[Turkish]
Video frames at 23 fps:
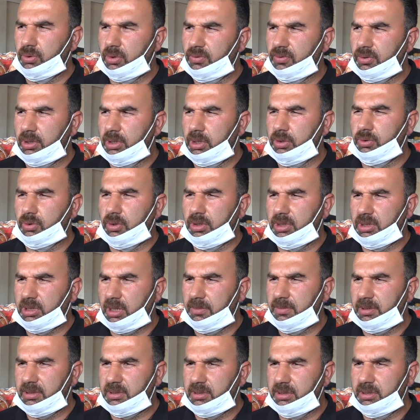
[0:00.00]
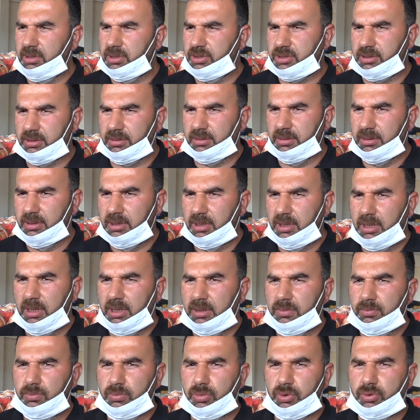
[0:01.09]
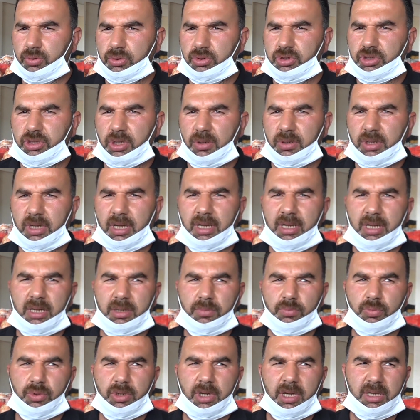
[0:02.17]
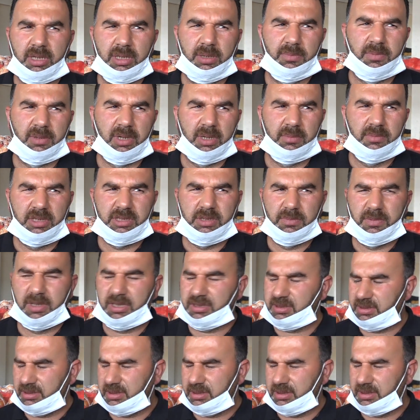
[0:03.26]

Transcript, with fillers: Doğu Güneydoğu'ya hitap ettiği için bütün çevre illerin buraya gidip gelmesi biraz